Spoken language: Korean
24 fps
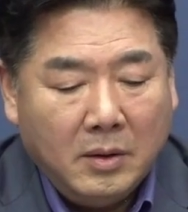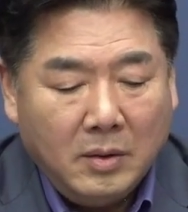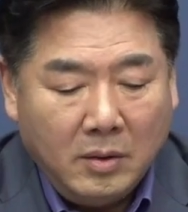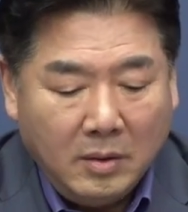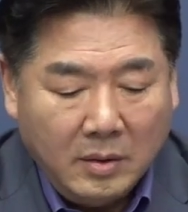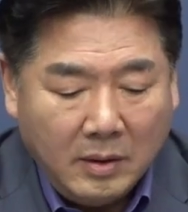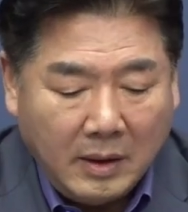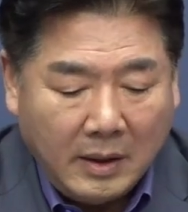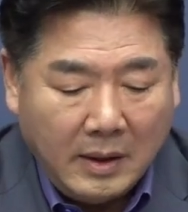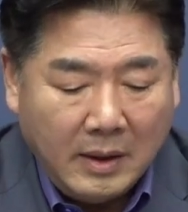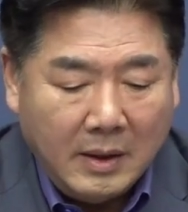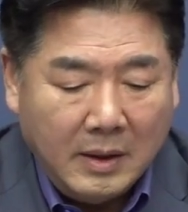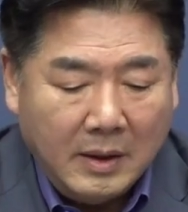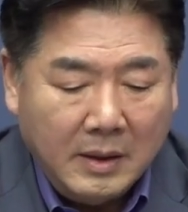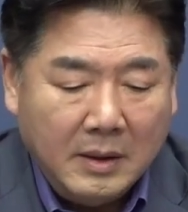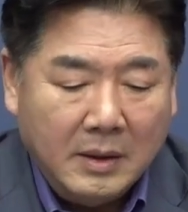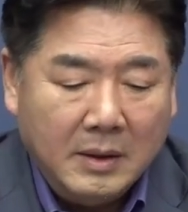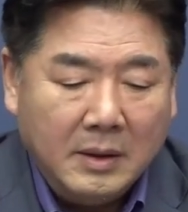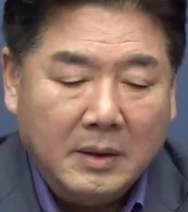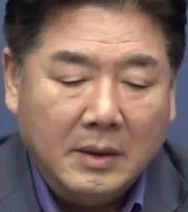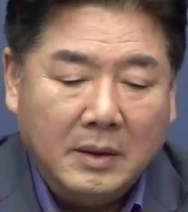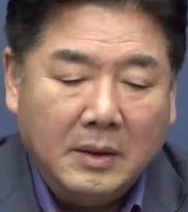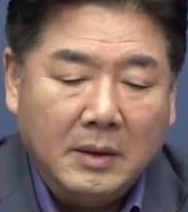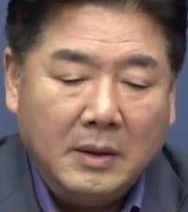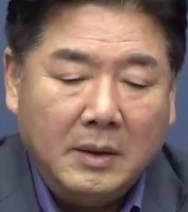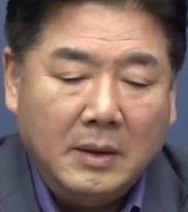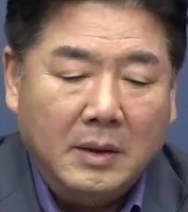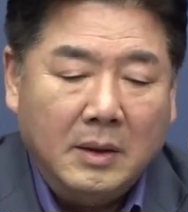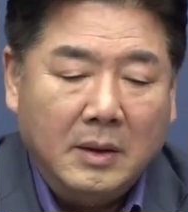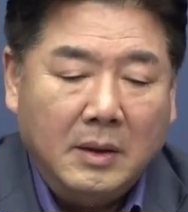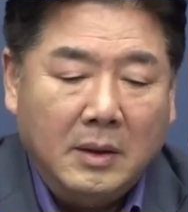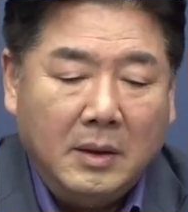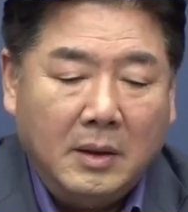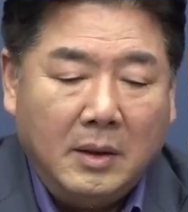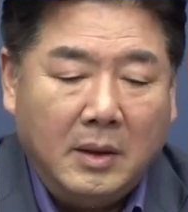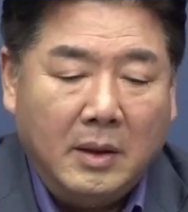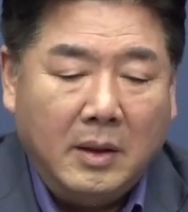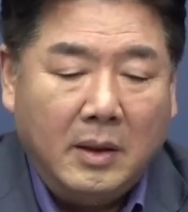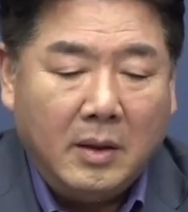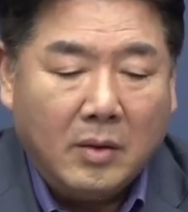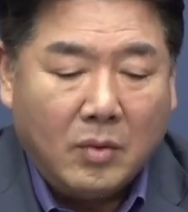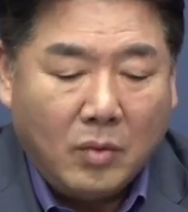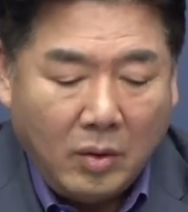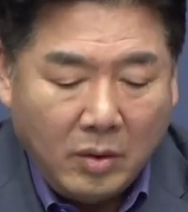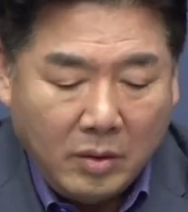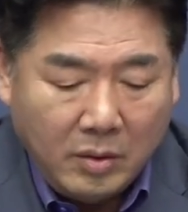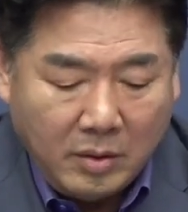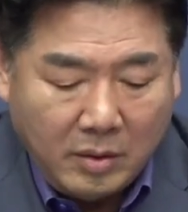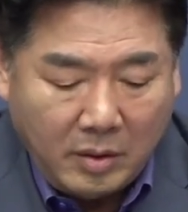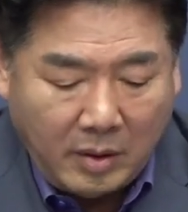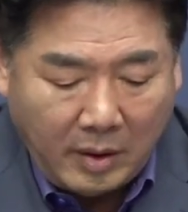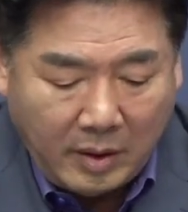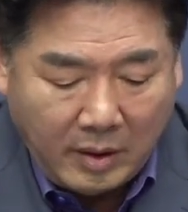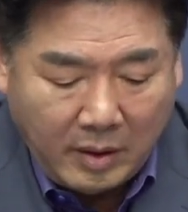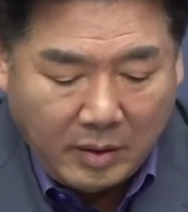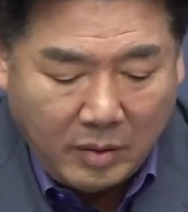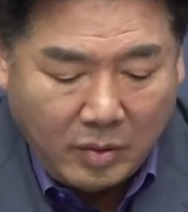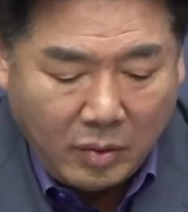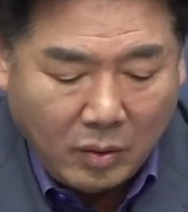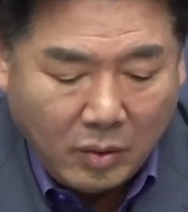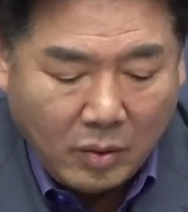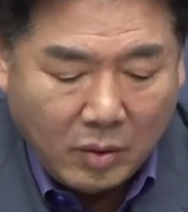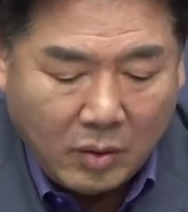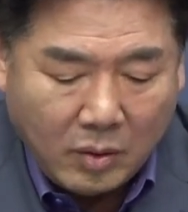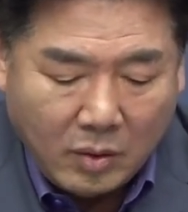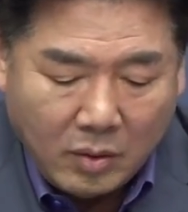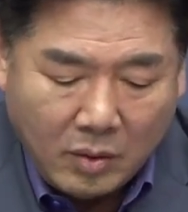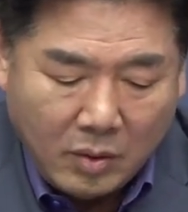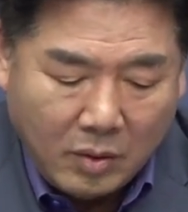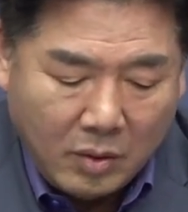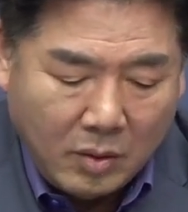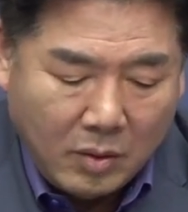그런데 이 권혜효가